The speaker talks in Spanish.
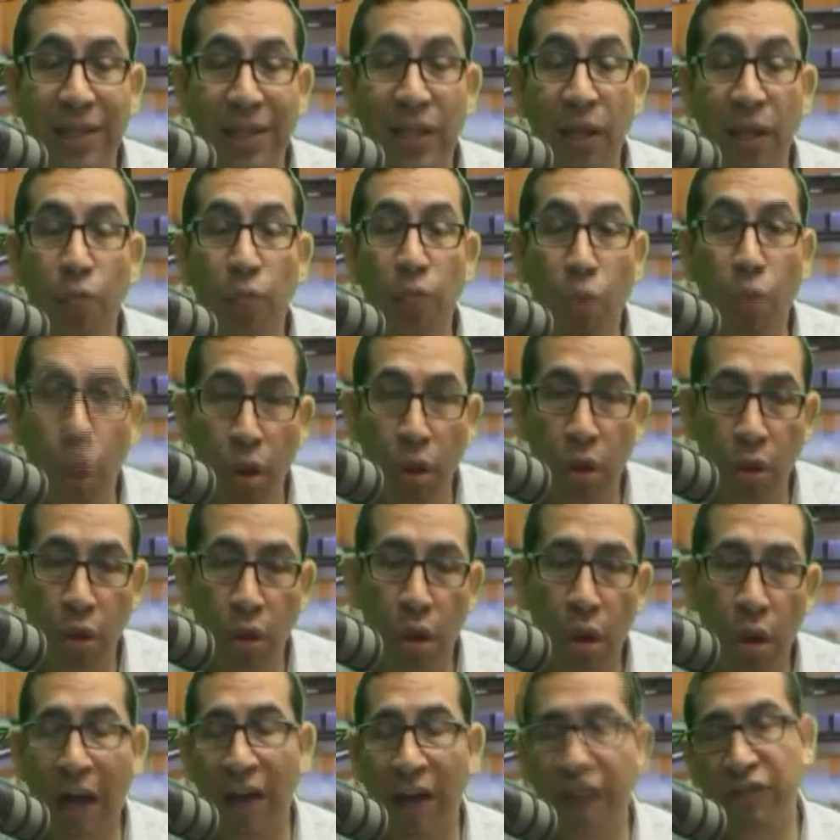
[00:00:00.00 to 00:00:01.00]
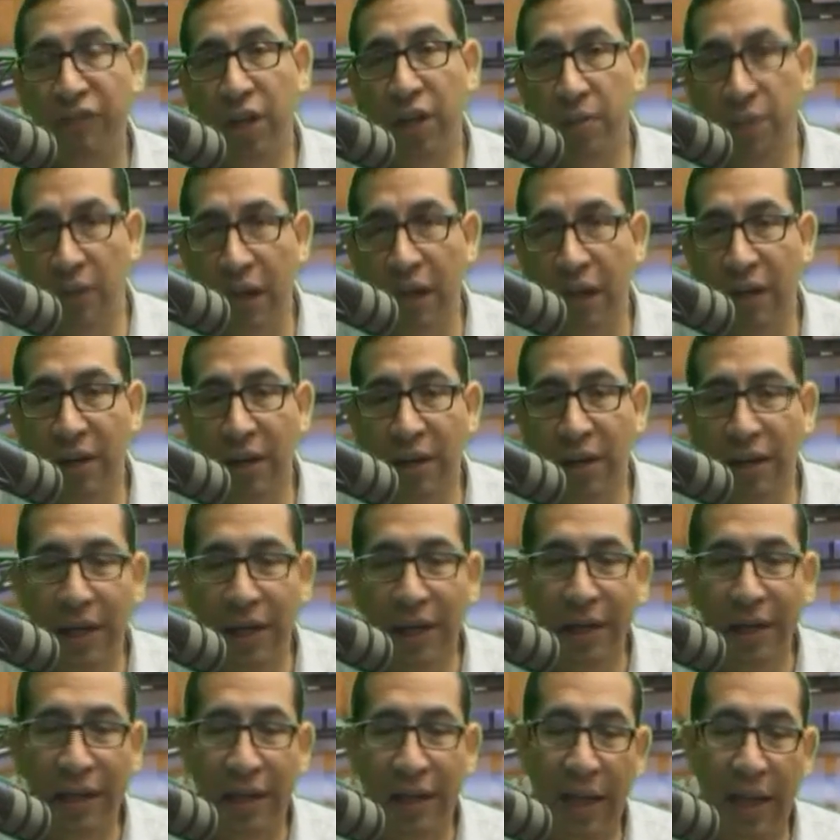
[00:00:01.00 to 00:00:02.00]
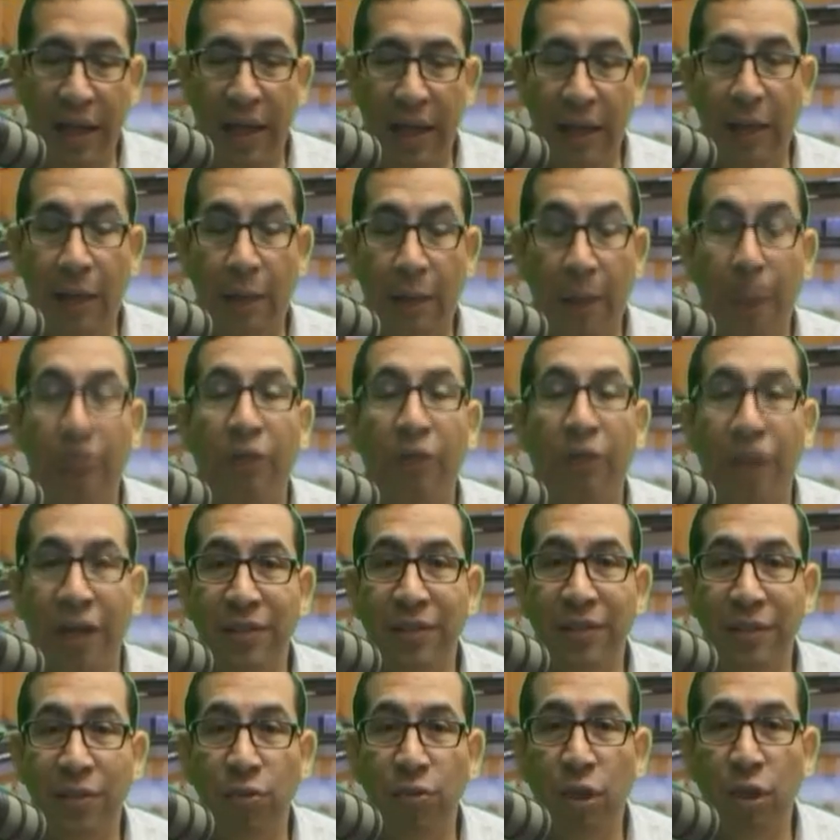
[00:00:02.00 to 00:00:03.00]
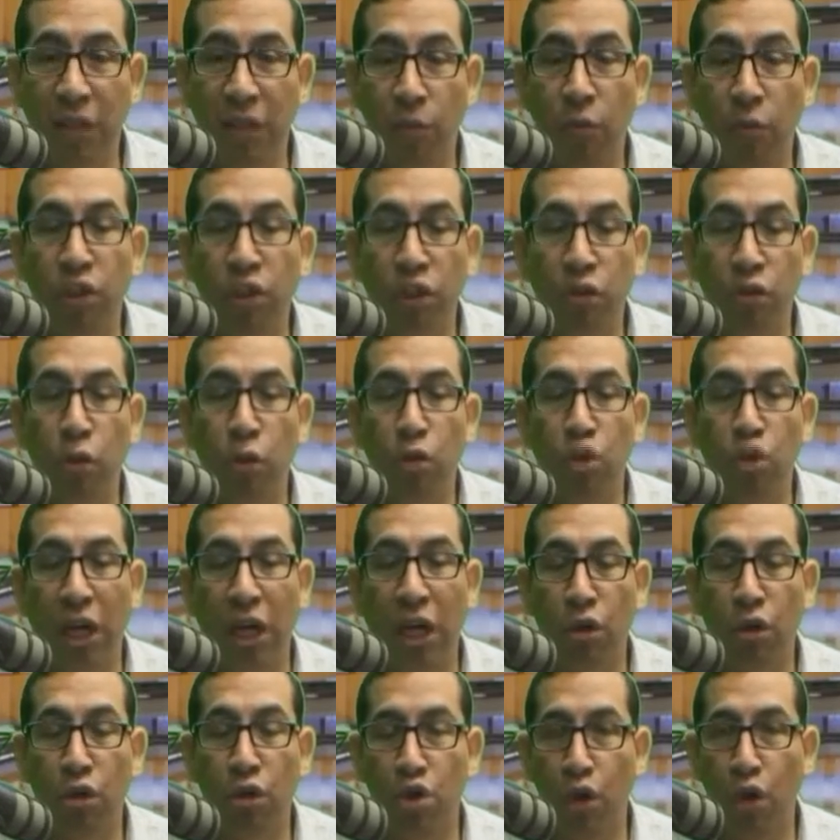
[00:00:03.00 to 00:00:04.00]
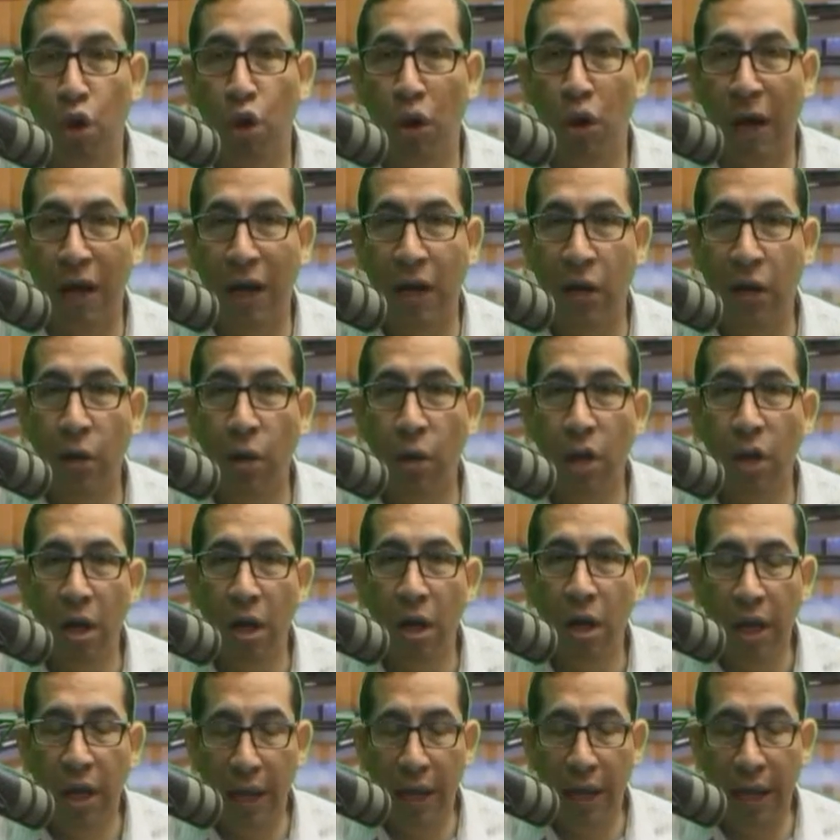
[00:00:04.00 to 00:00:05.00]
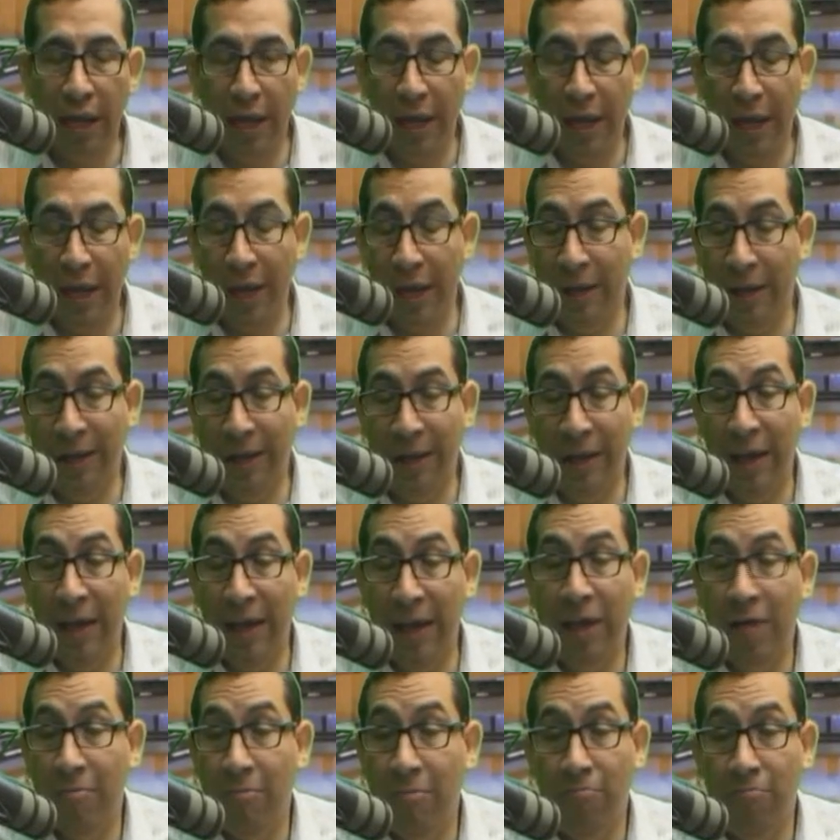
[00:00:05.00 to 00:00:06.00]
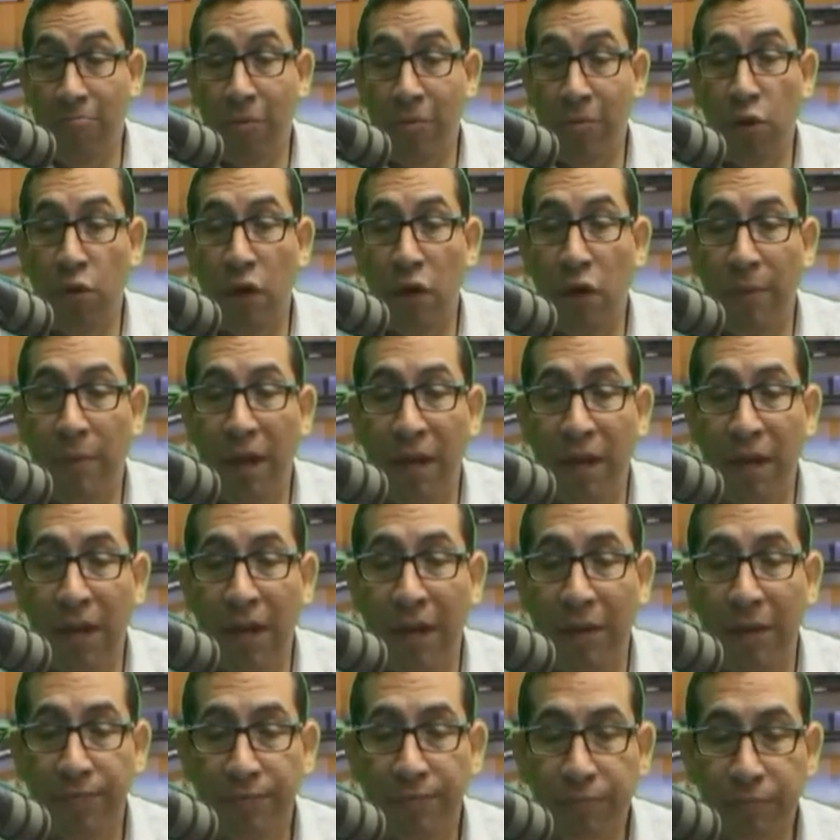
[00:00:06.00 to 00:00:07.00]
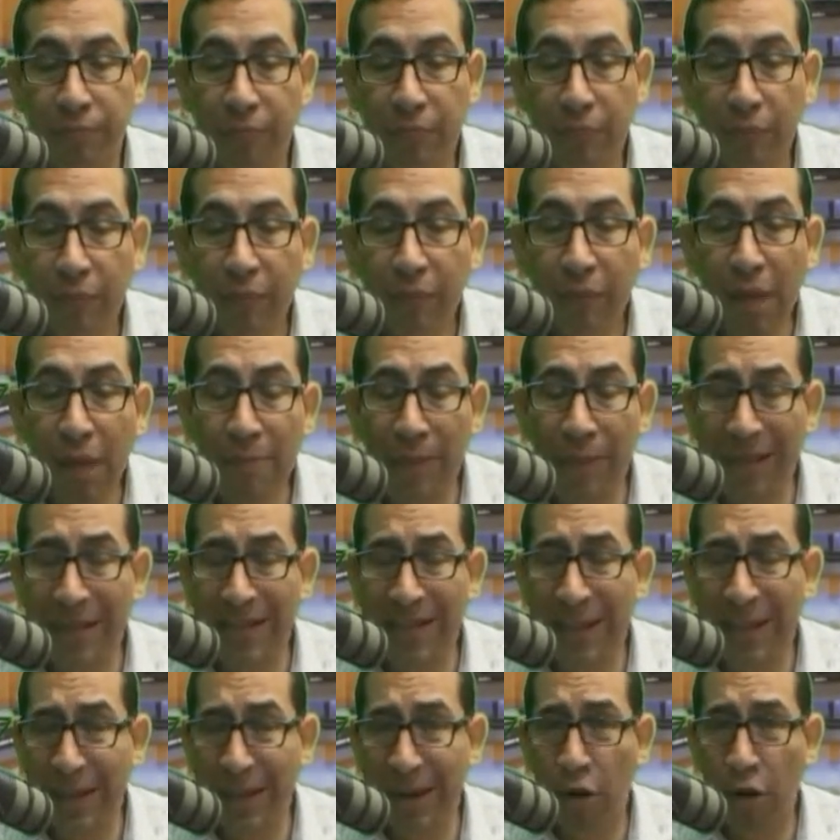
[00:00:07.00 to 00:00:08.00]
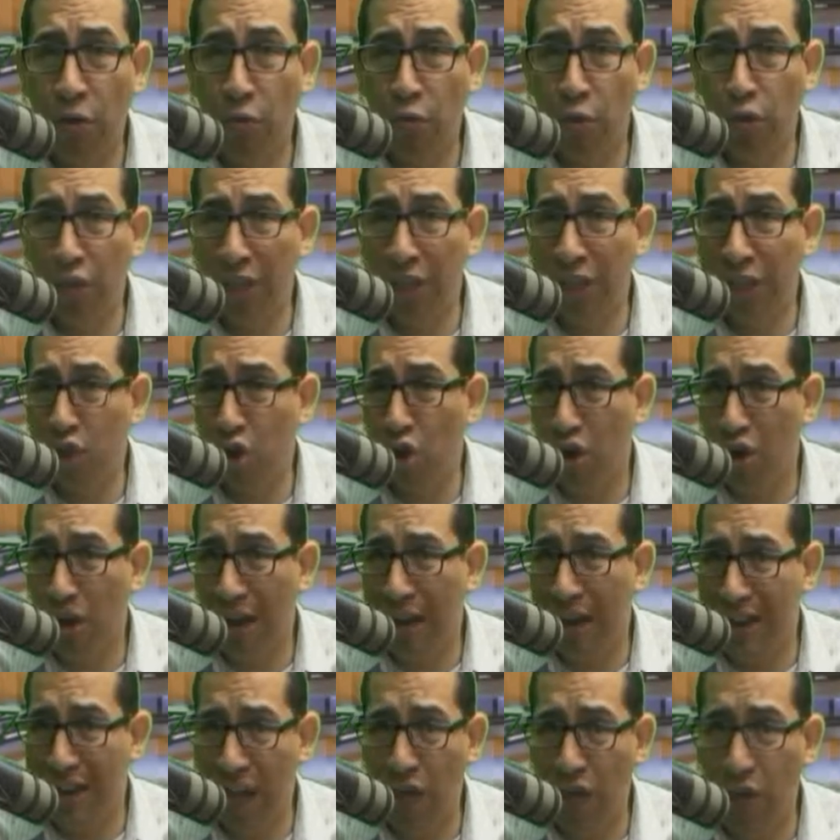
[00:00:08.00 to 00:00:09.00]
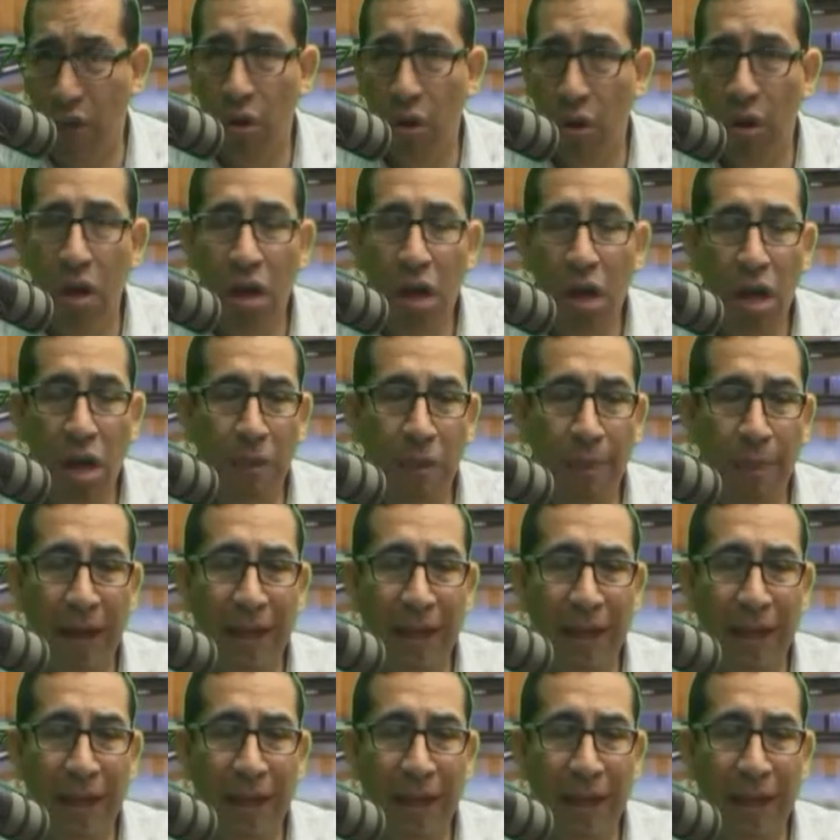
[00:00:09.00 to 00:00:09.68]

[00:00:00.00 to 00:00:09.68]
Me parece burdo afirmar que del Papa Francisco estemos escuchando solo algo eh, que de alguna manera parecería como un disco rayado.